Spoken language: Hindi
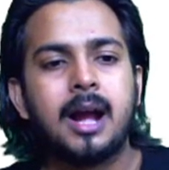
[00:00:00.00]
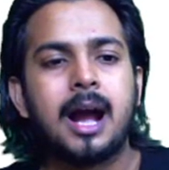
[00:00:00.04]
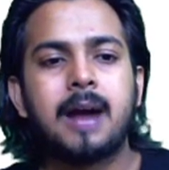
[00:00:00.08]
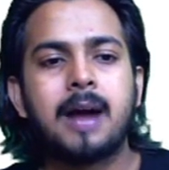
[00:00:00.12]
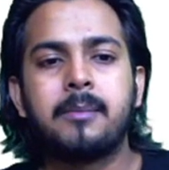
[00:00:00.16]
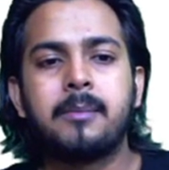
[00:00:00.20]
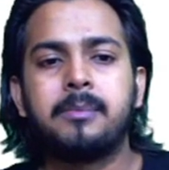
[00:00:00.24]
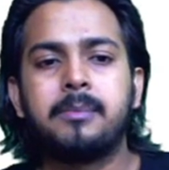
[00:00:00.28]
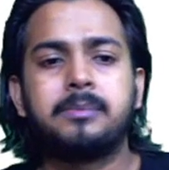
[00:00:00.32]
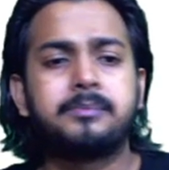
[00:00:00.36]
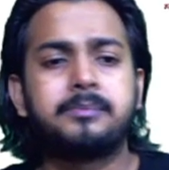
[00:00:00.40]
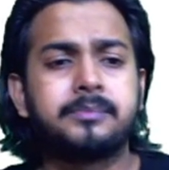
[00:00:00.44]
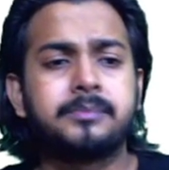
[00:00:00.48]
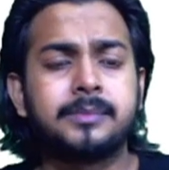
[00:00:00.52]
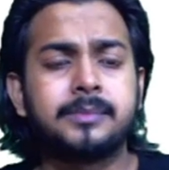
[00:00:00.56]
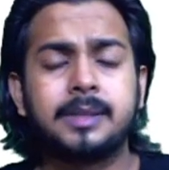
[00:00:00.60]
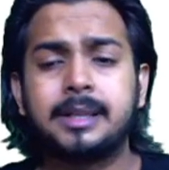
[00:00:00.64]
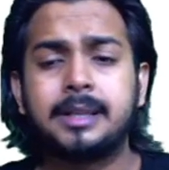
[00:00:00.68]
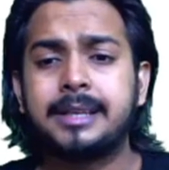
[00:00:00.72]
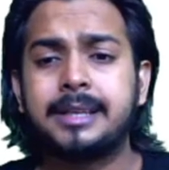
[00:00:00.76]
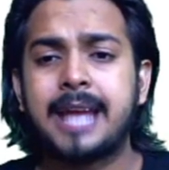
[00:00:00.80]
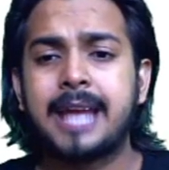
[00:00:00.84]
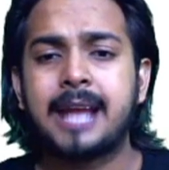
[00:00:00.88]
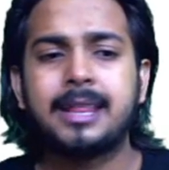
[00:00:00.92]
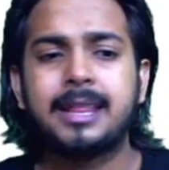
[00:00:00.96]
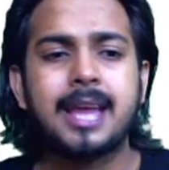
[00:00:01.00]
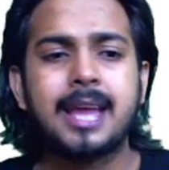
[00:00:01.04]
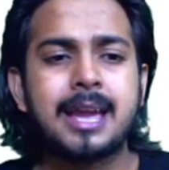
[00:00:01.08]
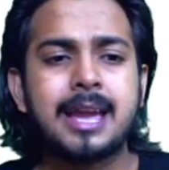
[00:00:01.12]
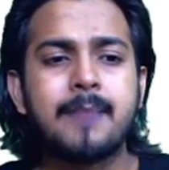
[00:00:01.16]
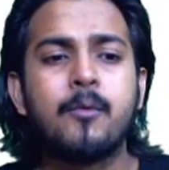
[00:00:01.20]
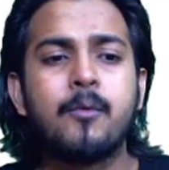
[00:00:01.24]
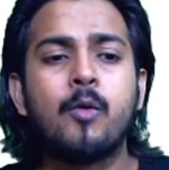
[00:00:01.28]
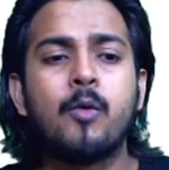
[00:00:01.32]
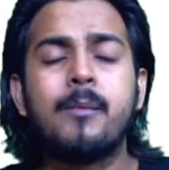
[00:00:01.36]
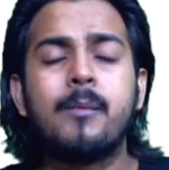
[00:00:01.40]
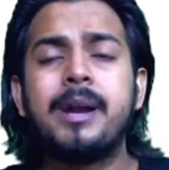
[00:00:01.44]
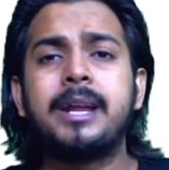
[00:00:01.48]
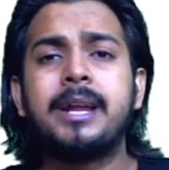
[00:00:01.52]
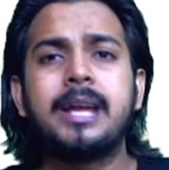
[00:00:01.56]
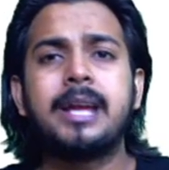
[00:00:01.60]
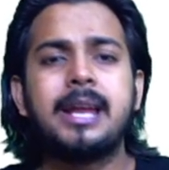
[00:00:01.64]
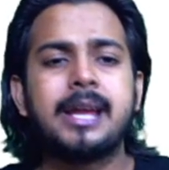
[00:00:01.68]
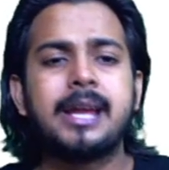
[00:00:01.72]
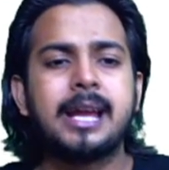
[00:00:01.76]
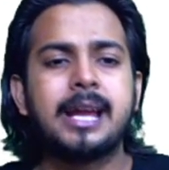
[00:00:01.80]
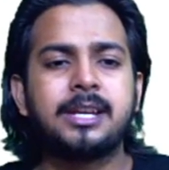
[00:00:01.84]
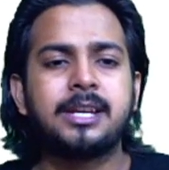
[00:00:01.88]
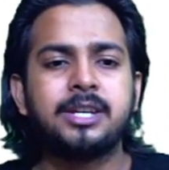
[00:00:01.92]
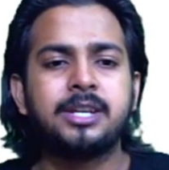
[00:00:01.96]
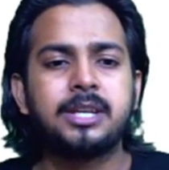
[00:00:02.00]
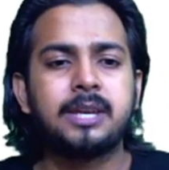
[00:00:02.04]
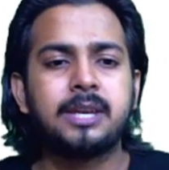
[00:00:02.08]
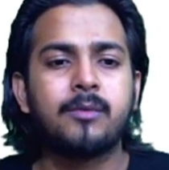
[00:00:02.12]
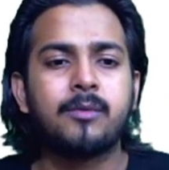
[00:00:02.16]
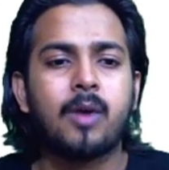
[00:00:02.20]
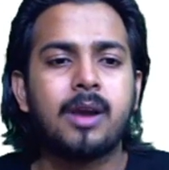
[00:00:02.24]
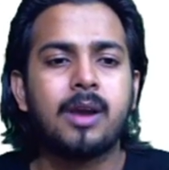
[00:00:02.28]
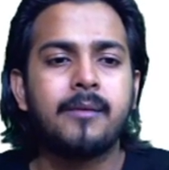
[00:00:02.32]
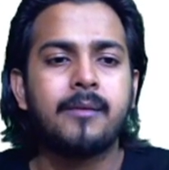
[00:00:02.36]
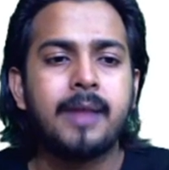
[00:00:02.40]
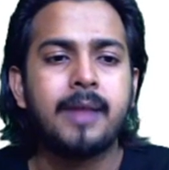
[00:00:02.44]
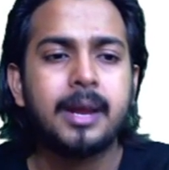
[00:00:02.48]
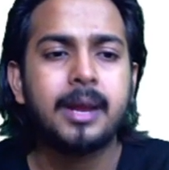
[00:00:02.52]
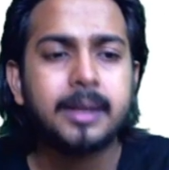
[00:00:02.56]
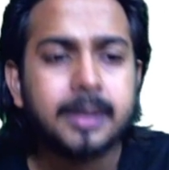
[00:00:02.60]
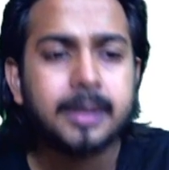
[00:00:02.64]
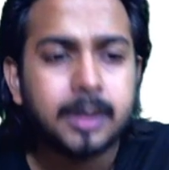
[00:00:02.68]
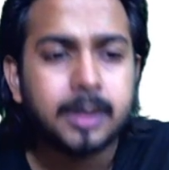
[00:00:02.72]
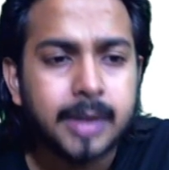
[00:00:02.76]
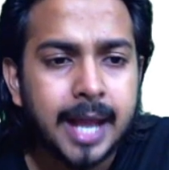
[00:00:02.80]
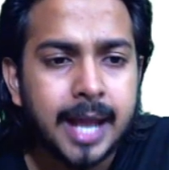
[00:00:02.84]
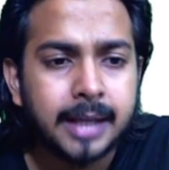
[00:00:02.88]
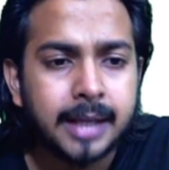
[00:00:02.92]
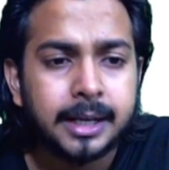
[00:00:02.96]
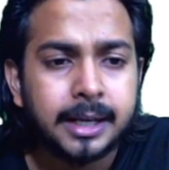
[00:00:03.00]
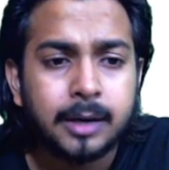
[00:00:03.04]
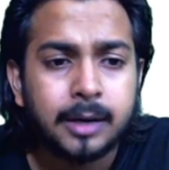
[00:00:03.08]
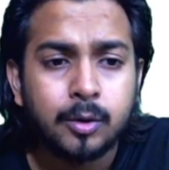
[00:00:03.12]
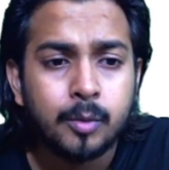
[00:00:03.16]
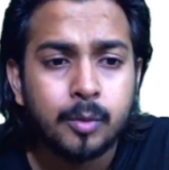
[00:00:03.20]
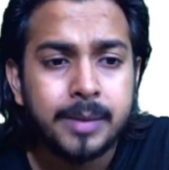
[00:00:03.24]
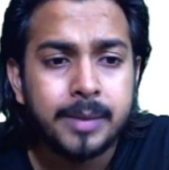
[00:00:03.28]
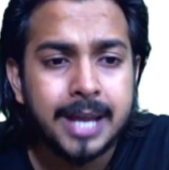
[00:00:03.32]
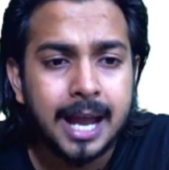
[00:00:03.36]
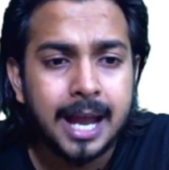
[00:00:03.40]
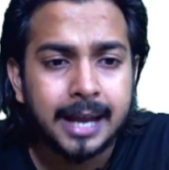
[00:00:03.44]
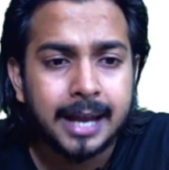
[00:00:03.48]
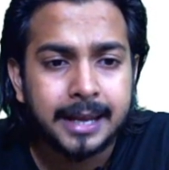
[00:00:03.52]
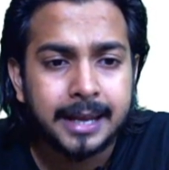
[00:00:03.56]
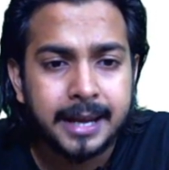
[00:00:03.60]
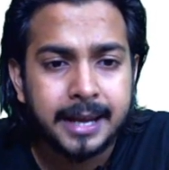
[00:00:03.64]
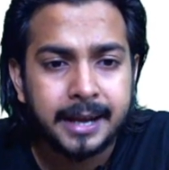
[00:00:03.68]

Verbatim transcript: अब कहता है कि मूवमेंट के लिए क्या चीज़ इन्वॉल्व है तो कहता है टू बी अ